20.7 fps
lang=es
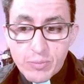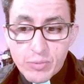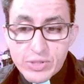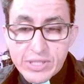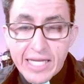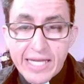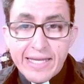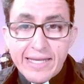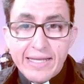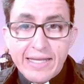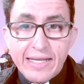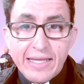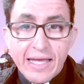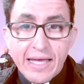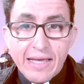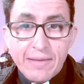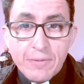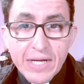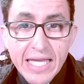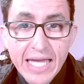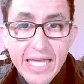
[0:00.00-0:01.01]
pues
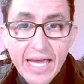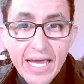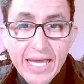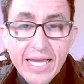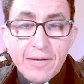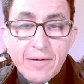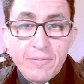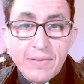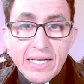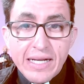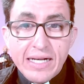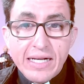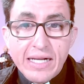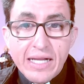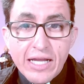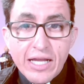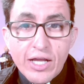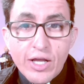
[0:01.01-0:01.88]
habría que ver